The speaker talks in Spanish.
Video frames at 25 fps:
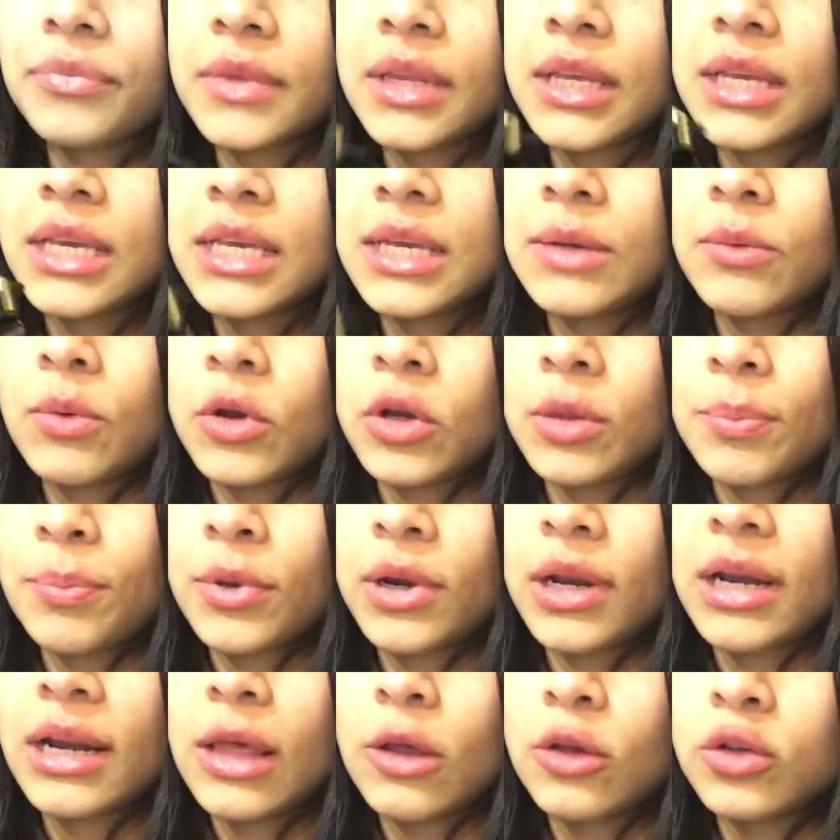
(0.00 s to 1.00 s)
Y bueno, y por
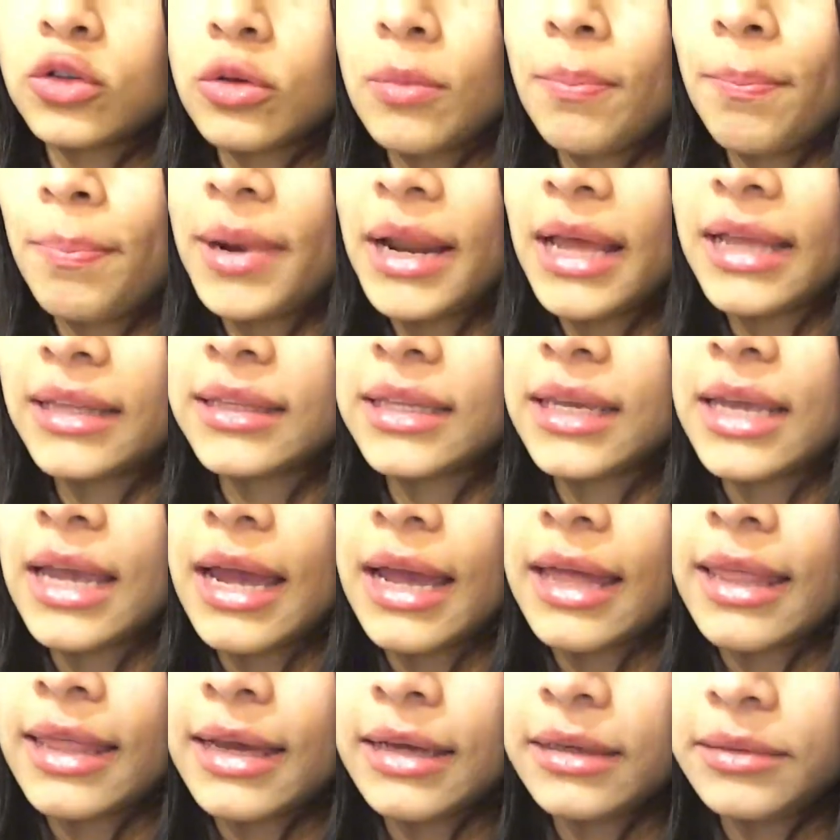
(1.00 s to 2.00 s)
el lado son
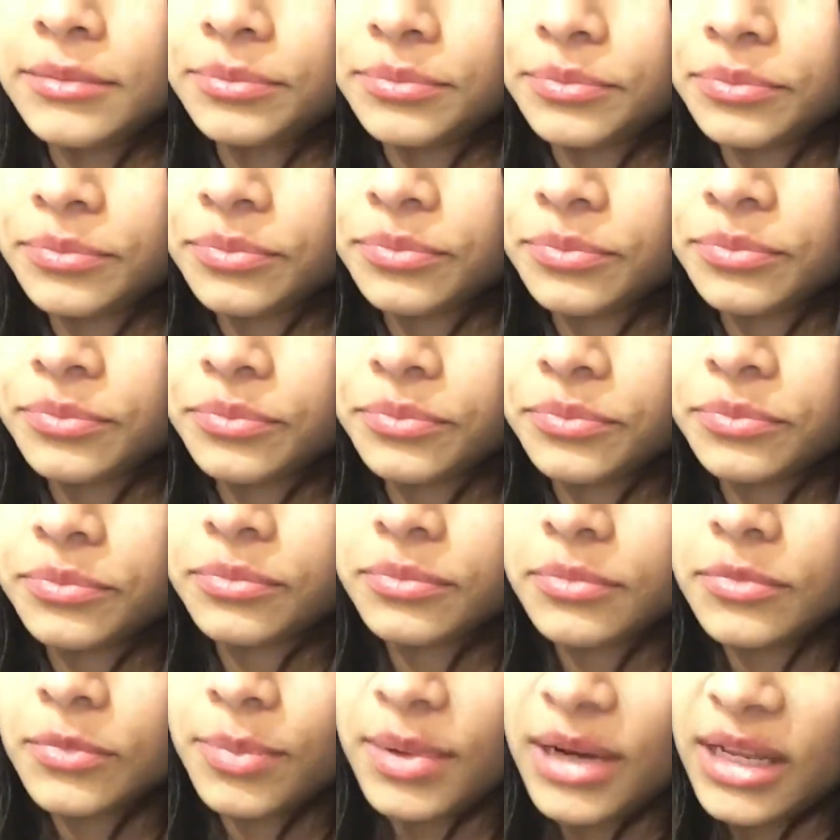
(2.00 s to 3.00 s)
plateadas
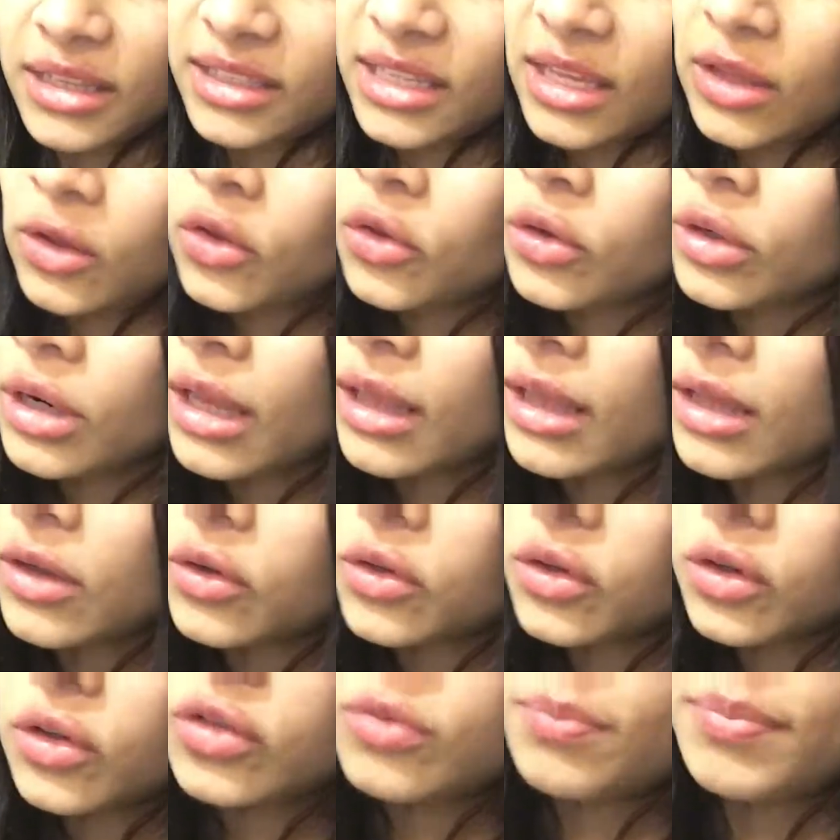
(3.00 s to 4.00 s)
Plateado dorada. Yo
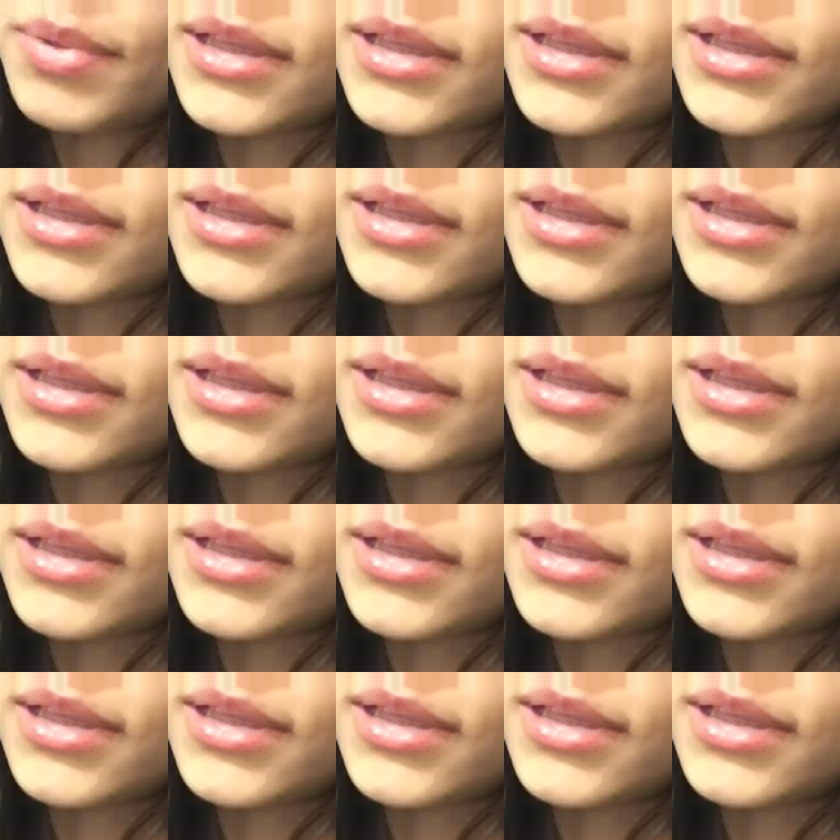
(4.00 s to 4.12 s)
creo que son